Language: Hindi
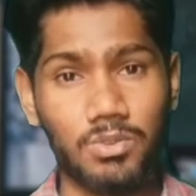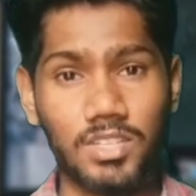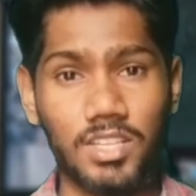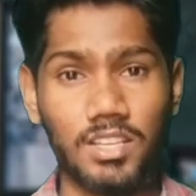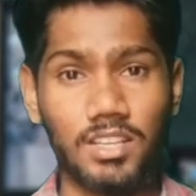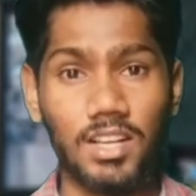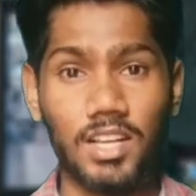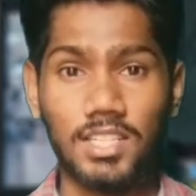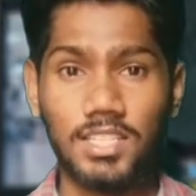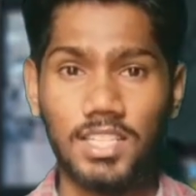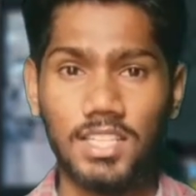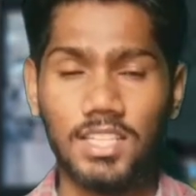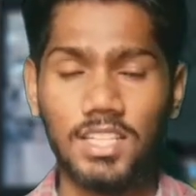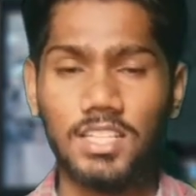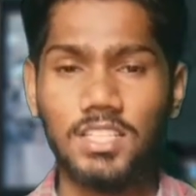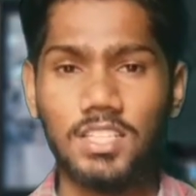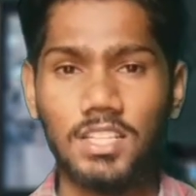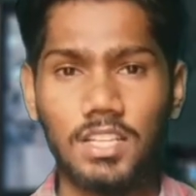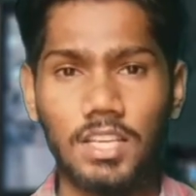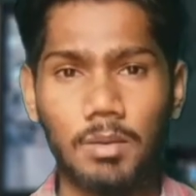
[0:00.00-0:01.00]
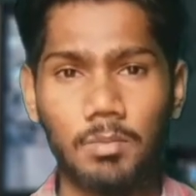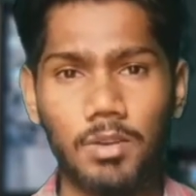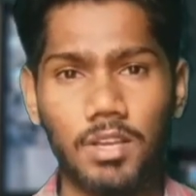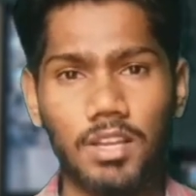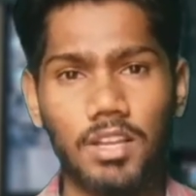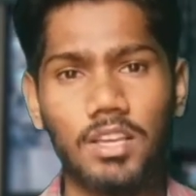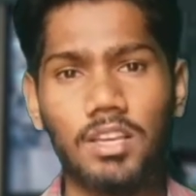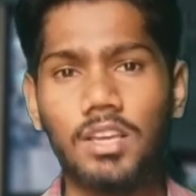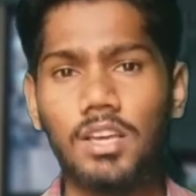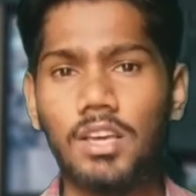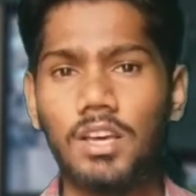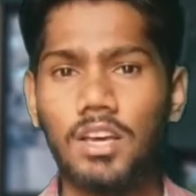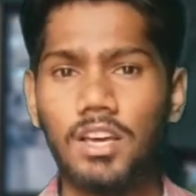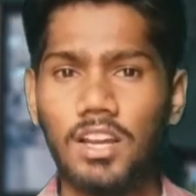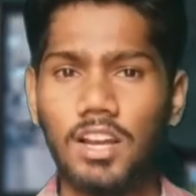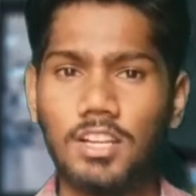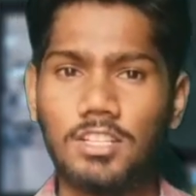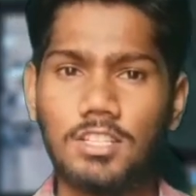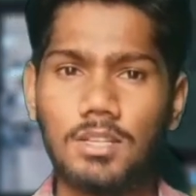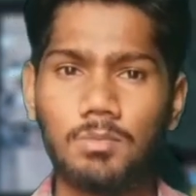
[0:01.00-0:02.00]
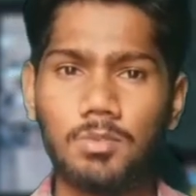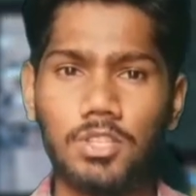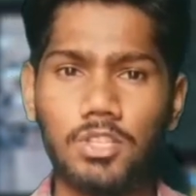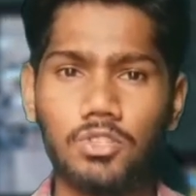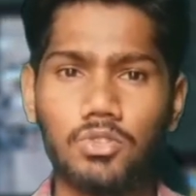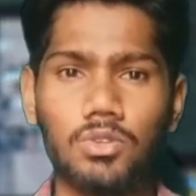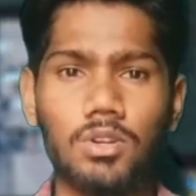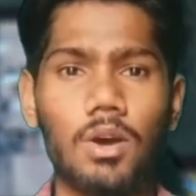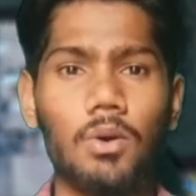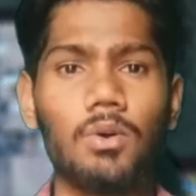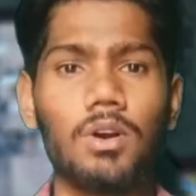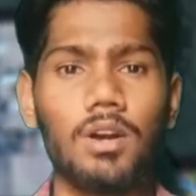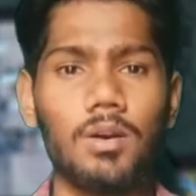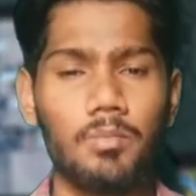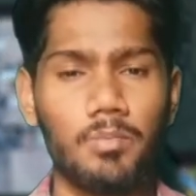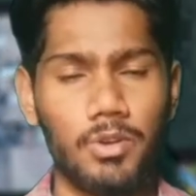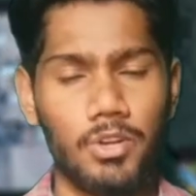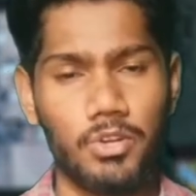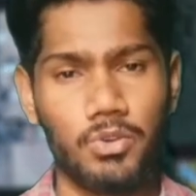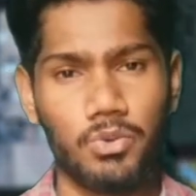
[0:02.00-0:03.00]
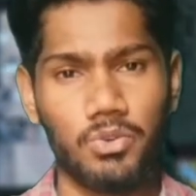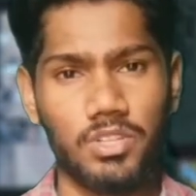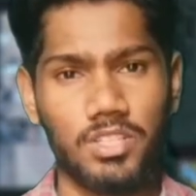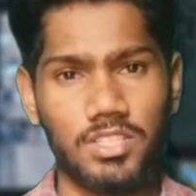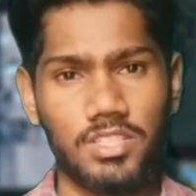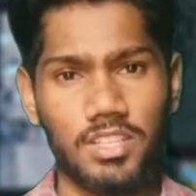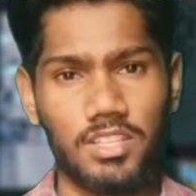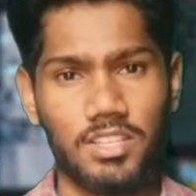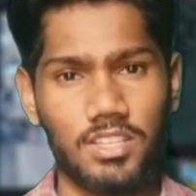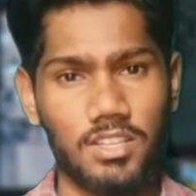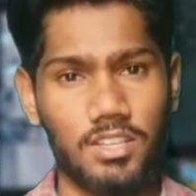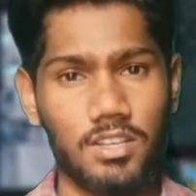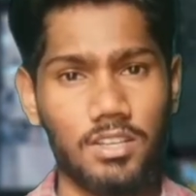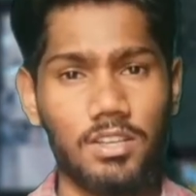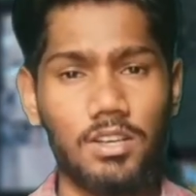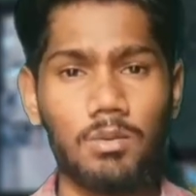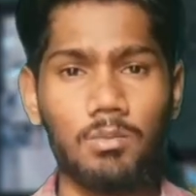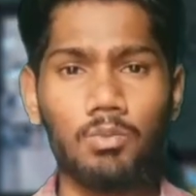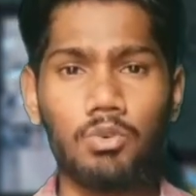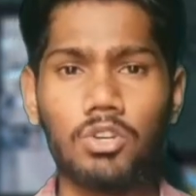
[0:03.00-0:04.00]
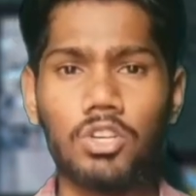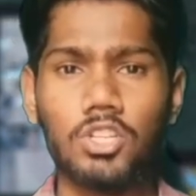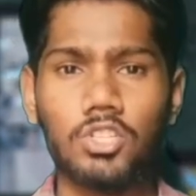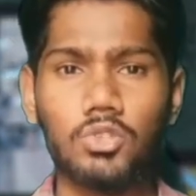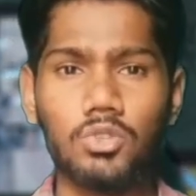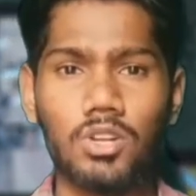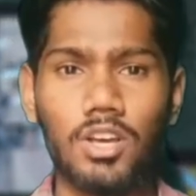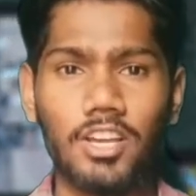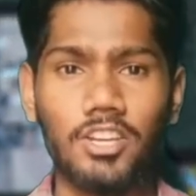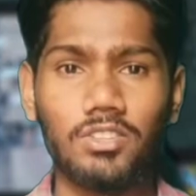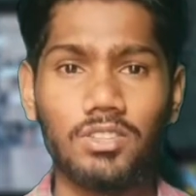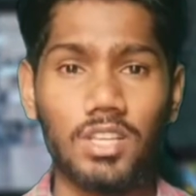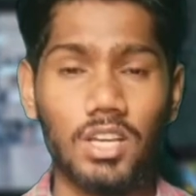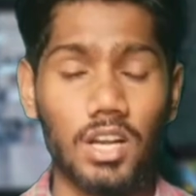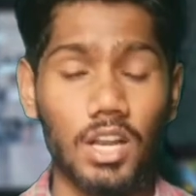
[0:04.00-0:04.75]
उनके रेजिग्नेशन के पहले राष्ट्रपति चुनाव कम्प्लीट होने चाहिए मुख्य चुनाव आयुक्त